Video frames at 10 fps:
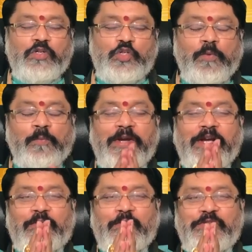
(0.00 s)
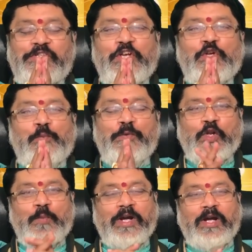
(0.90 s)
శుభం వ్యాధు శ్రీ గురుభ్యో
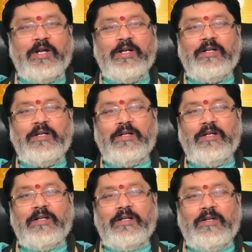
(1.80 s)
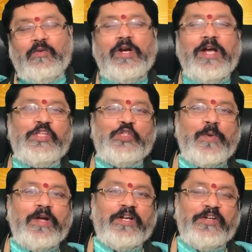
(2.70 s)
నమ ఉగాది
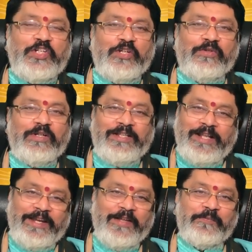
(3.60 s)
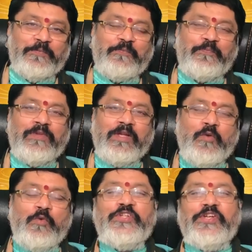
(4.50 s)
శుభాకాంక్షలు అందరికీను
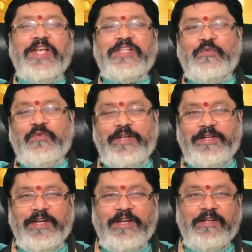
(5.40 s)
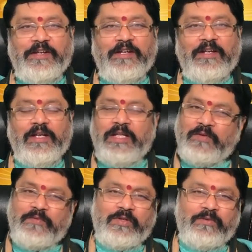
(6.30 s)
వృశ్చిక రాశి వారికి ఈ
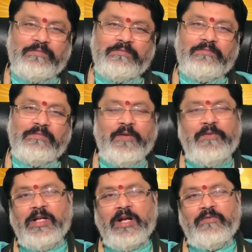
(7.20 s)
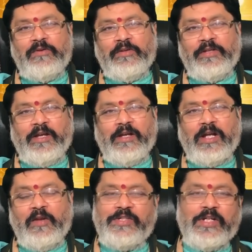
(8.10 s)
సంవత్సరం ఏ విధంగా ఉంటుంది
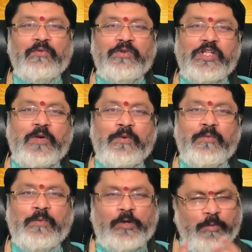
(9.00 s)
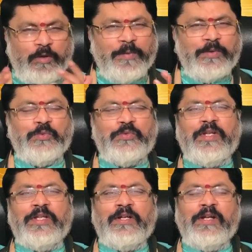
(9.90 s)
అనే విషయానికి వచ్చినప్పుడు మొట్టమొదటి మనం
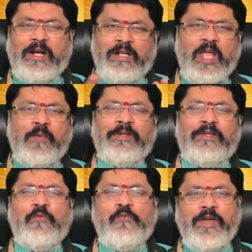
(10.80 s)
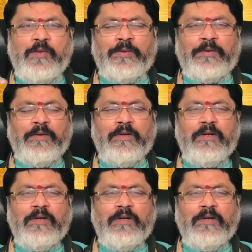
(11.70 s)
చూసుకునేది అంటే ఆదాయం ఎంత వ్యయం ఎంత